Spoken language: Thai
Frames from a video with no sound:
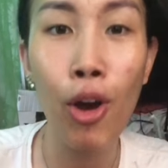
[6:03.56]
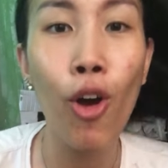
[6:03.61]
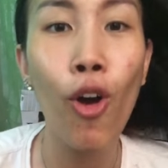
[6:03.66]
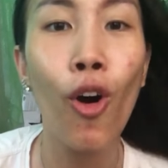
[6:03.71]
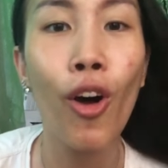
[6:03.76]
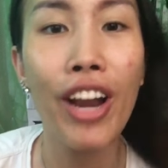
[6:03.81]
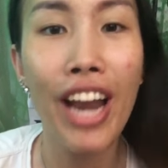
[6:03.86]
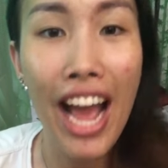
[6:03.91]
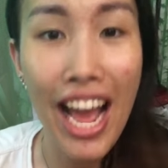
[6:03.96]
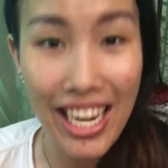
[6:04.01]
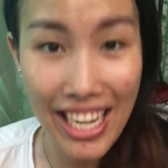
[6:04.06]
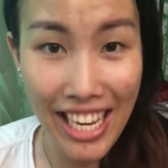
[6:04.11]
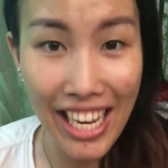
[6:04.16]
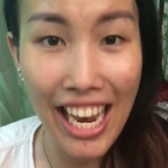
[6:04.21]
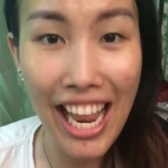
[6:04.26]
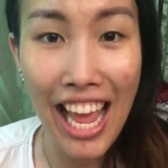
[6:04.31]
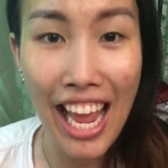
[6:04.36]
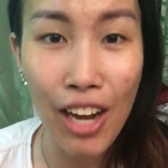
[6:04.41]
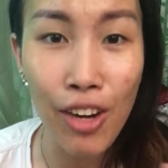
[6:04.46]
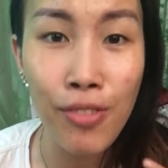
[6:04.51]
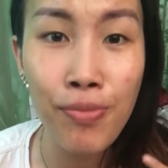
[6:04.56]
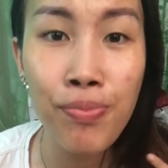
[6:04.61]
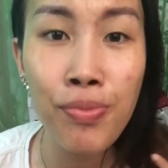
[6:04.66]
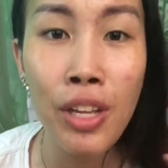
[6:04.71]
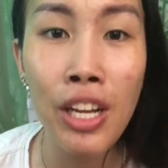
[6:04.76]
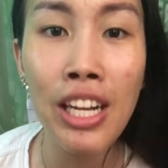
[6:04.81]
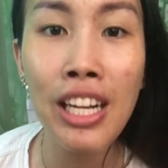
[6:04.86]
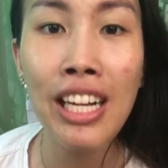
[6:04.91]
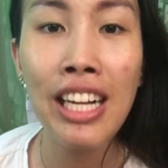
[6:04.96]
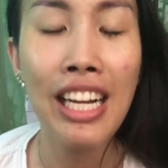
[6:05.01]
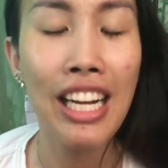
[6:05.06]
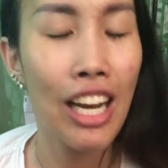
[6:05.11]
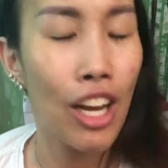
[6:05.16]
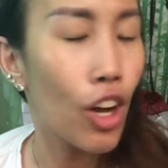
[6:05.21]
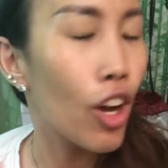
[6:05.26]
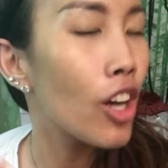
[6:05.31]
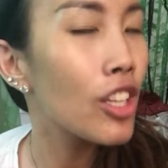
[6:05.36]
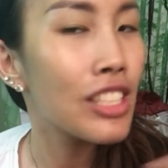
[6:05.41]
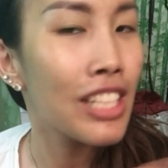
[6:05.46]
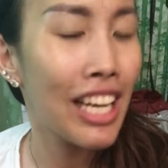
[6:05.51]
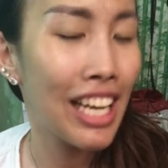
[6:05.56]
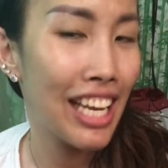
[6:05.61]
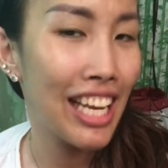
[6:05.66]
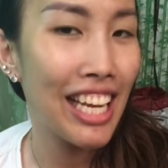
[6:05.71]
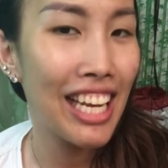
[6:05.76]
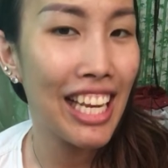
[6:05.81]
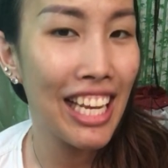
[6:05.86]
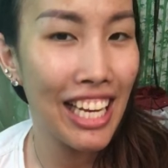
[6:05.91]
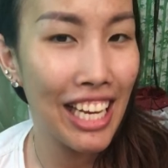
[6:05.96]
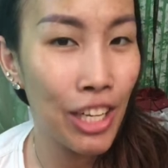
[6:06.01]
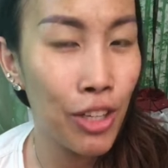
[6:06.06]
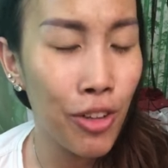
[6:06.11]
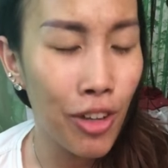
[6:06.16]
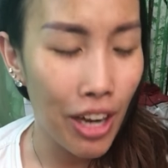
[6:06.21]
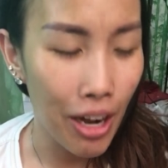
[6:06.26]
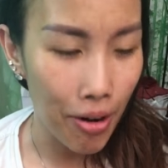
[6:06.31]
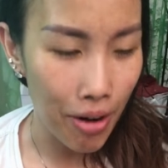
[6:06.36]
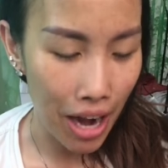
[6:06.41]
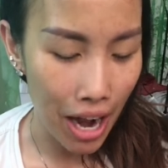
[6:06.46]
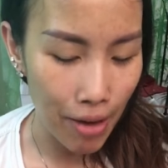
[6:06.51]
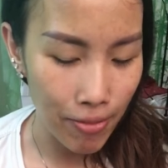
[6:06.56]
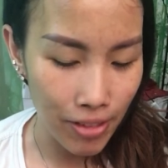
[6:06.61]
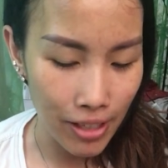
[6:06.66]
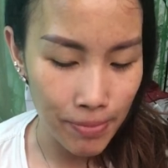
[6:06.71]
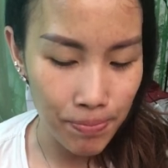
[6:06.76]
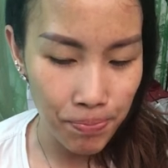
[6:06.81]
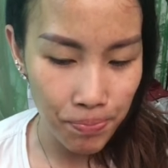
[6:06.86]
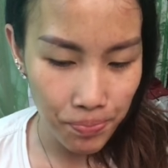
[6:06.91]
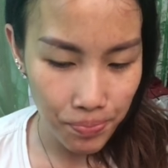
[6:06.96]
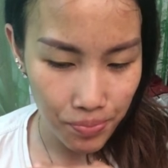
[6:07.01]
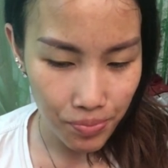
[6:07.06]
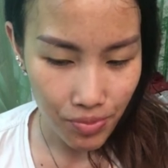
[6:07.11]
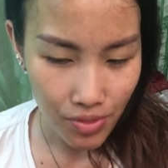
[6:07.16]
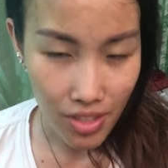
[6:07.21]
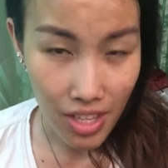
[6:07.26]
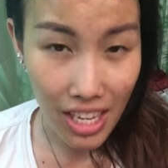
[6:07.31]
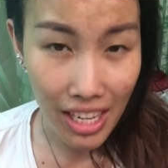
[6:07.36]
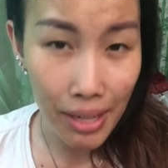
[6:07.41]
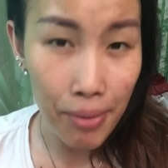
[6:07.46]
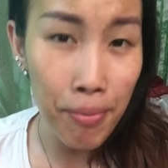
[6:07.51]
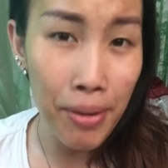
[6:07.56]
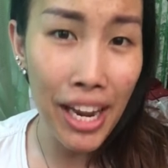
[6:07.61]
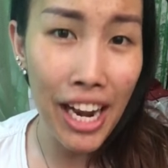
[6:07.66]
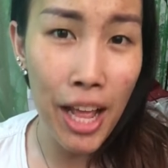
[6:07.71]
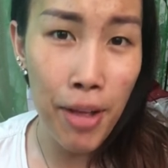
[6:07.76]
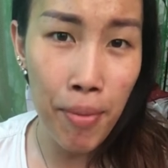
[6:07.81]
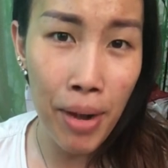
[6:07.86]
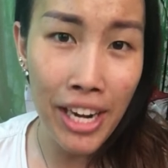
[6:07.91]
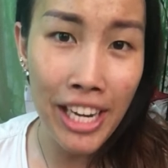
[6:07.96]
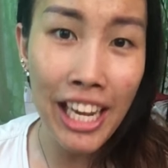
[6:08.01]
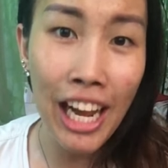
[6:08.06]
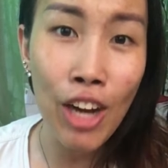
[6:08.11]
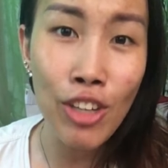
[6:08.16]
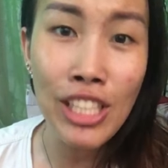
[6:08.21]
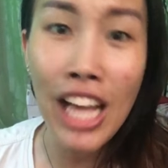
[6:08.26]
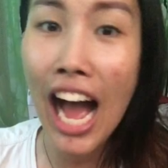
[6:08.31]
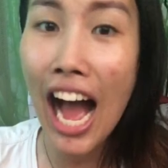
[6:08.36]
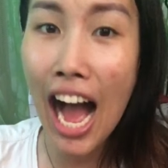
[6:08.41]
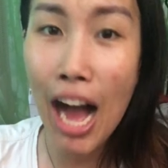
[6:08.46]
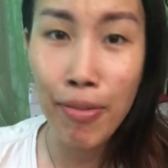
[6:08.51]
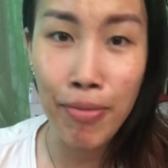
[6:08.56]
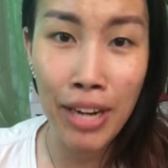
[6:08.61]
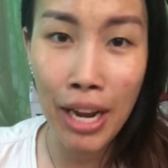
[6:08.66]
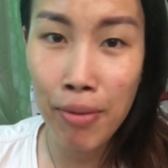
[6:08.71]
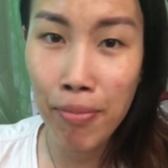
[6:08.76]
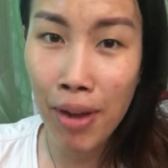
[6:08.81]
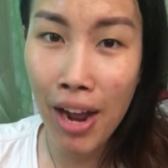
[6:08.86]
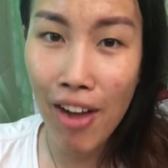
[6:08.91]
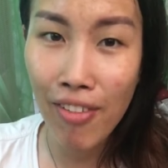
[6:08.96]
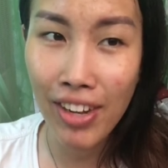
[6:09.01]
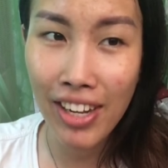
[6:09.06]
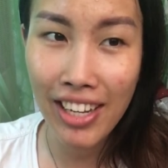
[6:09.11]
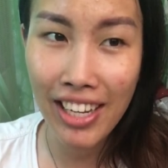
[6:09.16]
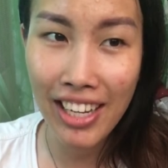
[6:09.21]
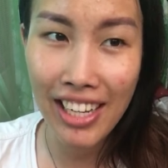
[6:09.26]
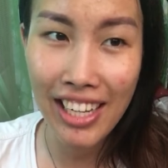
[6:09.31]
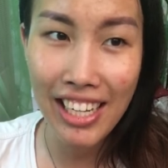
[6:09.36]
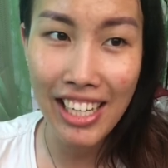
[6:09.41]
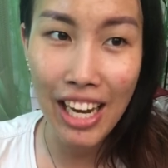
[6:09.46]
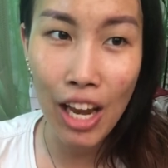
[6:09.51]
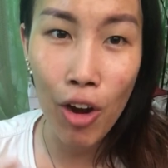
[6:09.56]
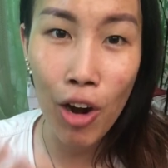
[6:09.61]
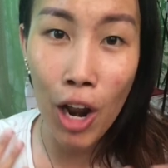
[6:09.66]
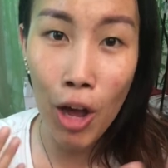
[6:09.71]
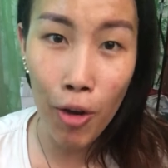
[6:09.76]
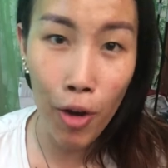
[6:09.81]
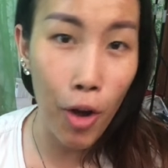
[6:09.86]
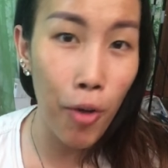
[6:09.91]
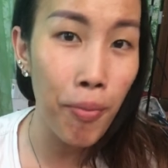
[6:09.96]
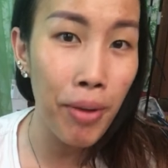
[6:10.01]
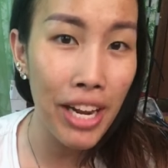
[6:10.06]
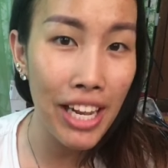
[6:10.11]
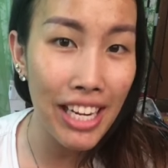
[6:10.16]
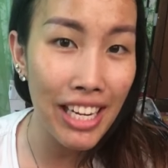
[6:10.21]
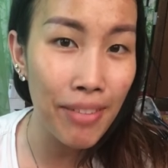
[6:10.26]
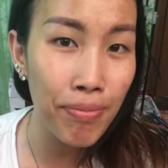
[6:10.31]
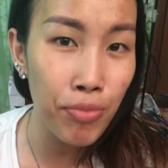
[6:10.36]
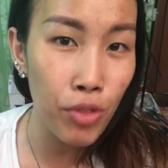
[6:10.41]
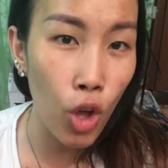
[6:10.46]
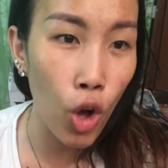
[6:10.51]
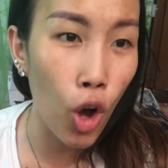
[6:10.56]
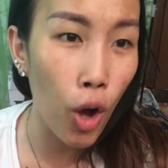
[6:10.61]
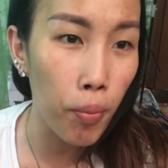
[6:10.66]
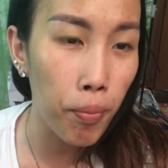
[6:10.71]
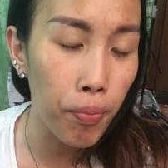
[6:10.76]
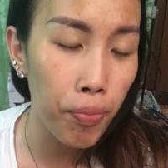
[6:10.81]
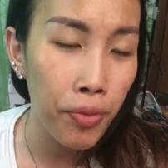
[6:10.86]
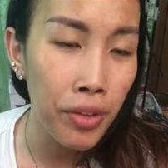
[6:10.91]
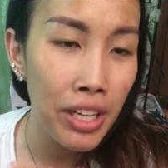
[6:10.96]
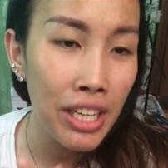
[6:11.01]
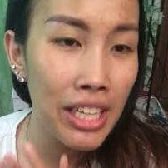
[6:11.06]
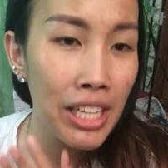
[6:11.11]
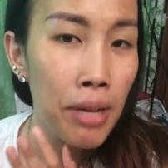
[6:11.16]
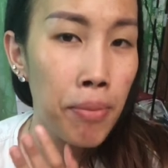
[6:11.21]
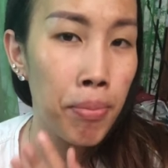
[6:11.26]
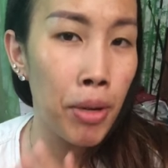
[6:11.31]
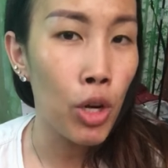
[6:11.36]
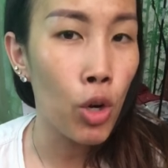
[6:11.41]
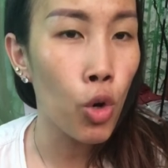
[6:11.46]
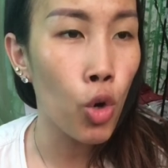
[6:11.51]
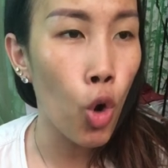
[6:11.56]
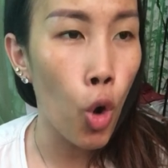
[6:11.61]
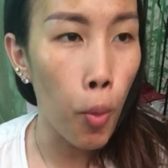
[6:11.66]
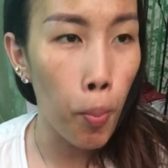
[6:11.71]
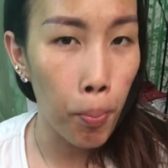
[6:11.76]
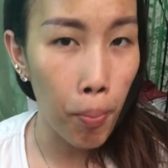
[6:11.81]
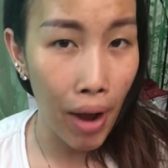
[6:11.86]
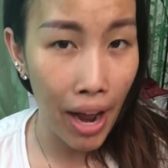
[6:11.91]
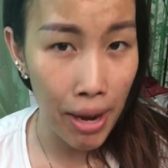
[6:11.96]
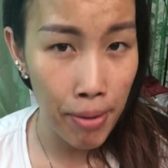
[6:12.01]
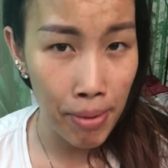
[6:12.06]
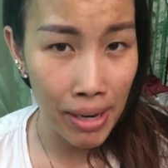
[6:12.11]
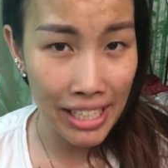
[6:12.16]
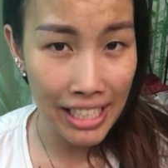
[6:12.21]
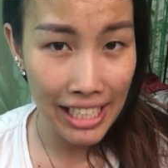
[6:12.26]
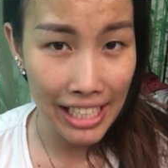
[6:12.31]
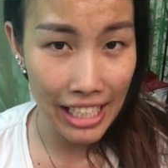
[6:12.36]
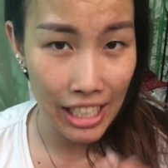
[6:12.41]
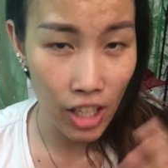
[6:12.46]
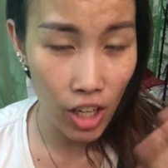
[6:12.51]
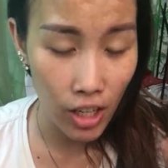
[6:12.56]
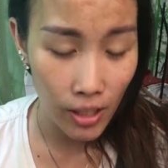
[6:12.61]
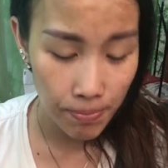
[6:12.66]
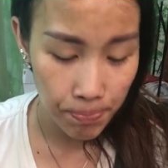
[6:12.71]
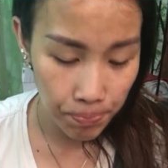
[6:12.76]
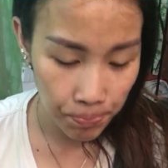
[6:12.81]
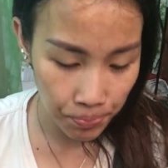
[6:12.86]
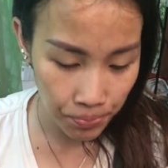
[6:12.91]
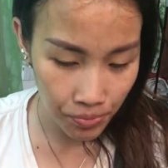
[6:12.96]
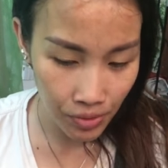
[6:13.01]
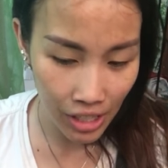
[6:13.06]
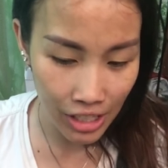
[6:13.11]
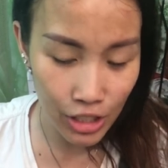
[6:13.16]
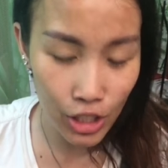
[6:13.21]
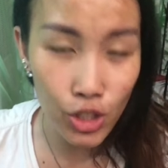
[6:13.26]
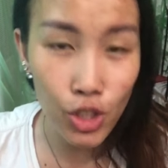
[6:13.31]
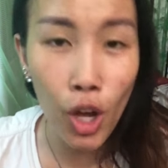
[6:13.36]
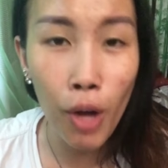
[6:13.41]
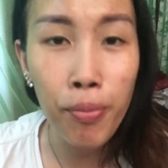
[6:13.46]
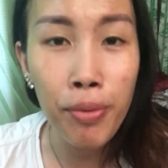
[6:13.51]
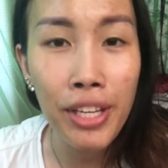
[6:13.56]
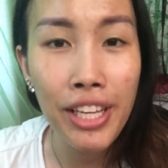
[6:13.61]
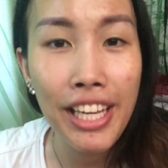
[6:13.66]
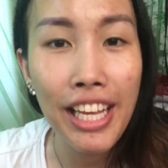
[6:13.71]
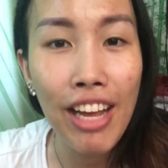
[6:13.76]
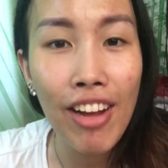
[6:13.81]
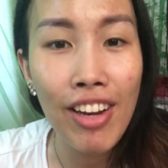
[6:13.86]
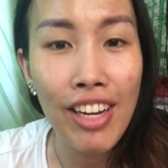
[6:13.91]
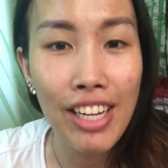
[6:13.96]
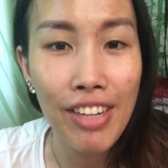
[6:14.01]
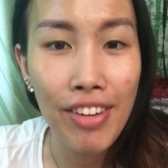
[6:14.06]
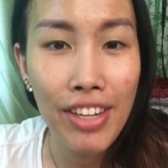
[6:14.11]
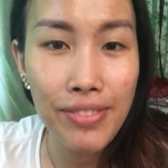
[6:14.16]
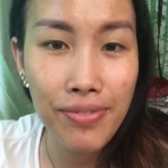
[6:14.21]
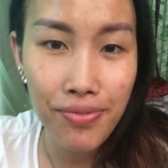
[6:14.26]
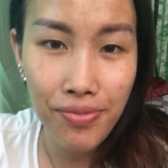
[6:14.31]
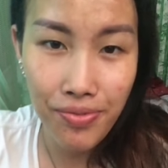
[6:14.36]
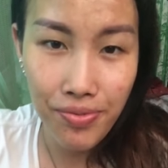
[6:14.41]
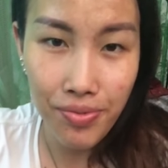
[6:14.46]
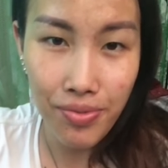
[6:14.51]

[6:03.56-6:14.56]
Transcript: มมาก่อนหน้านี้แล้วเราก็จะรีดทุกคำถามว่ามีอะไรบ้างที่เขาถามกันมาบ้างเฮ้ยแล้วเราก็ไม่ได้แบบตอบเป็นคนๆไปบางทีก็จะตอบทีเดียวเลยว่า